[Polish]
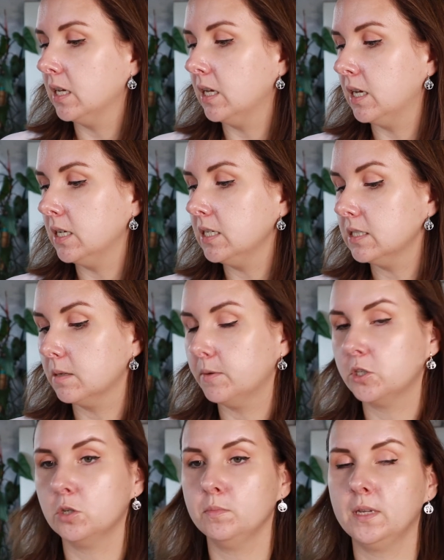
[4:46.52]
e, i
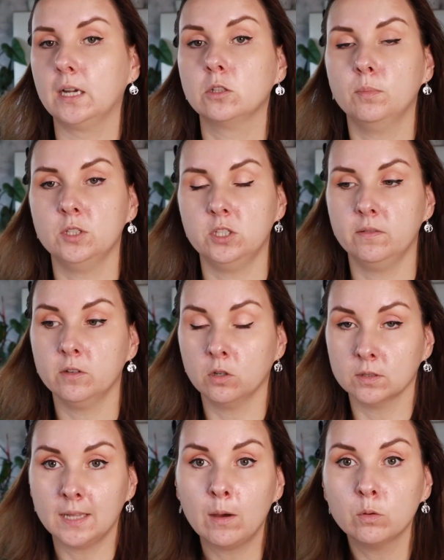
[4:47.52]
zobaczymy jak to będzie
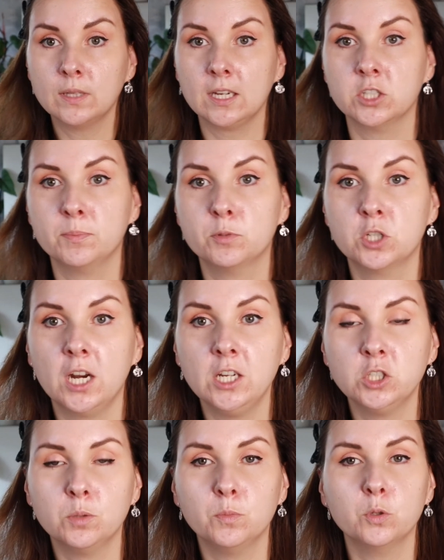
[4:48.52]
wyglądało, także
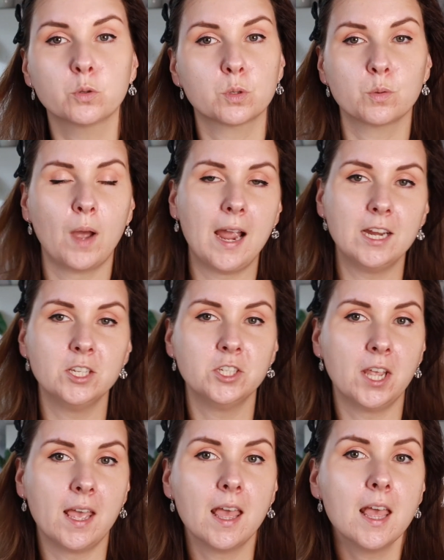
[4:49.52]
przejdźmy już,
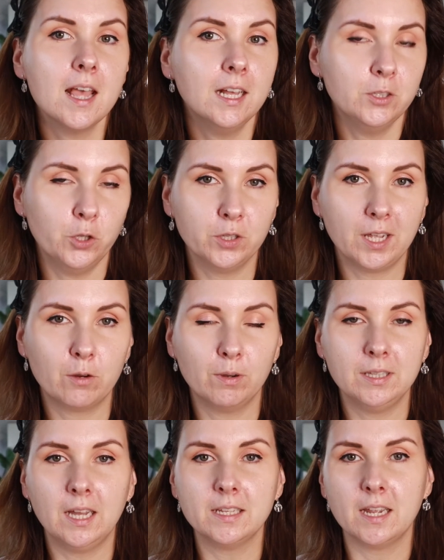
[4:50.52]
słuchajcie, do
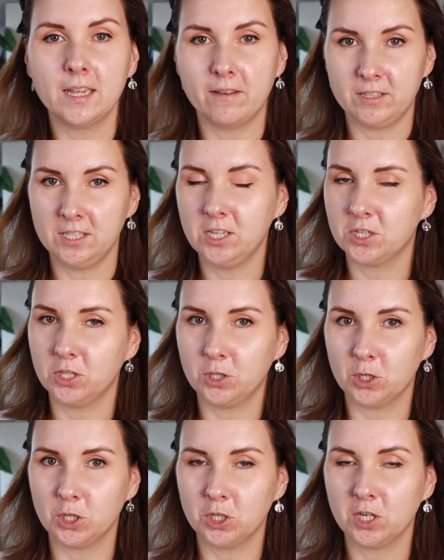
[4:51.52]
nakładania ja Was jeszcze
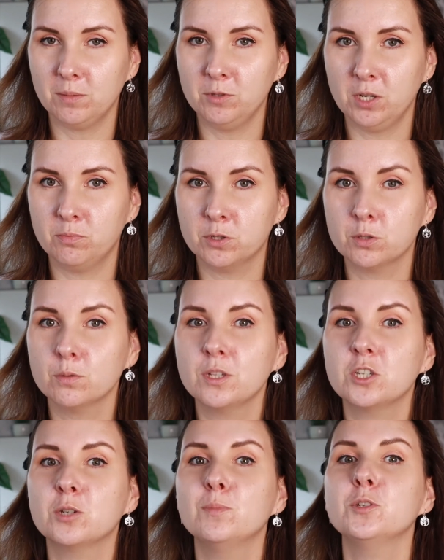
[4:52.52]
troszeczkę bliżej
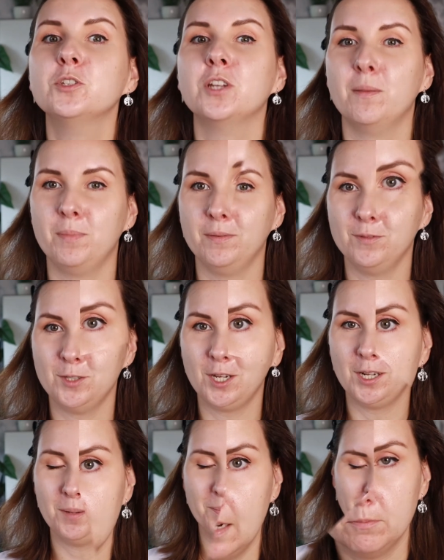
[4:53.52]
przysunę, żebyście lepiej
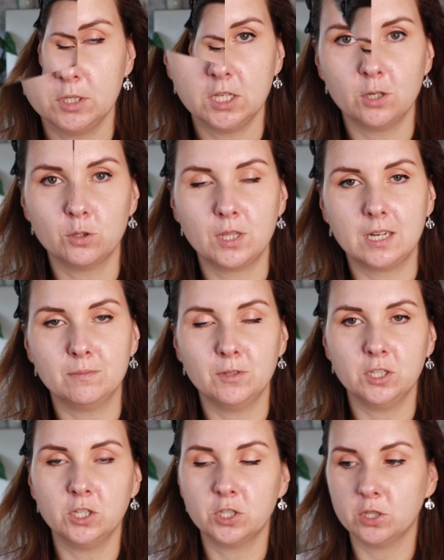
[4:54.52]
widzieli. Ja myślę, że już teraz
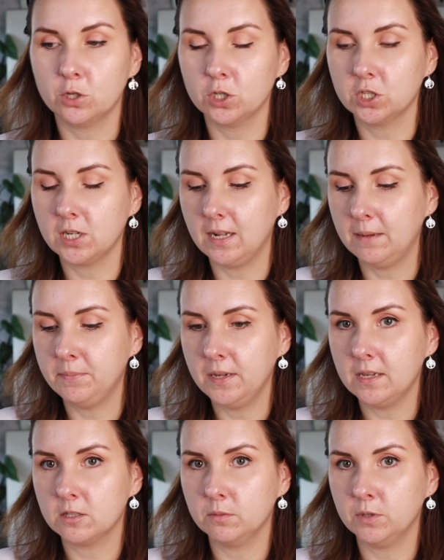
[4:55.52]
będzie jeszcze troszeczkę
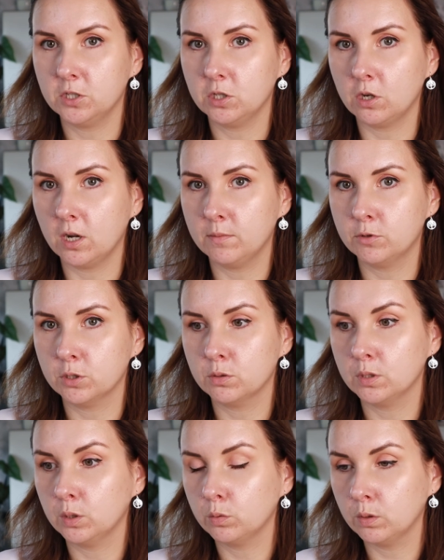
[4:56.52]
lepiej. Ja sobie jeszcze trochę
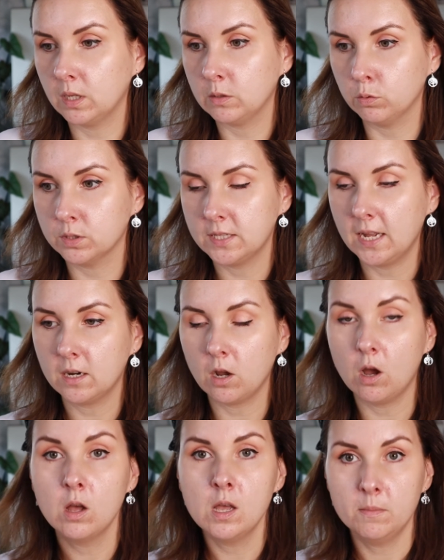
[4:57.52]
przysunę tu
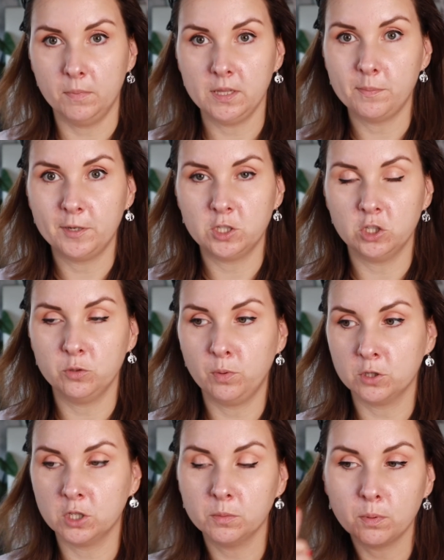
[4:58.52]
lusterko. Będę patrzeć w
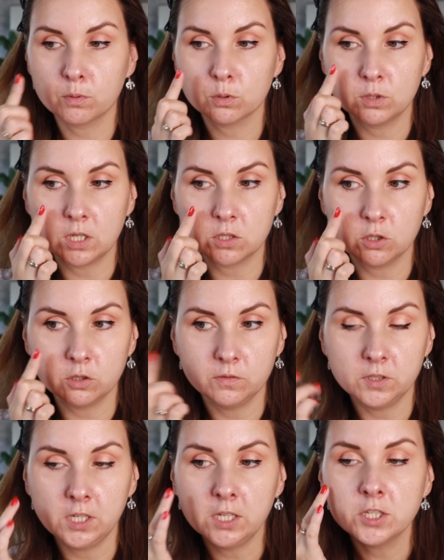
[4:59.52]
bok, żeby po prostu też coś
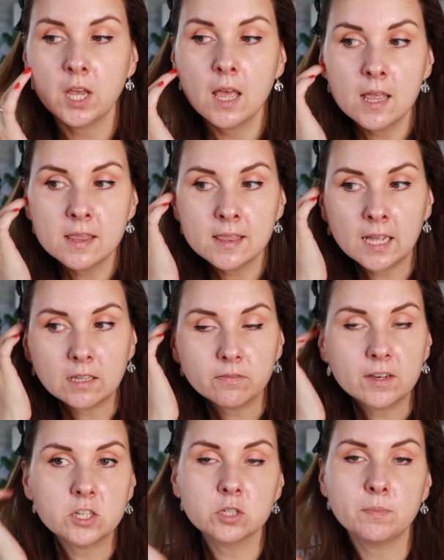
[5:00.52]
widzieć. Na
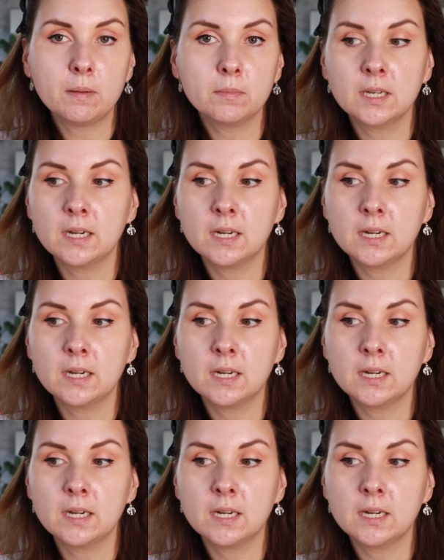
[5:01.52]
twarzy mam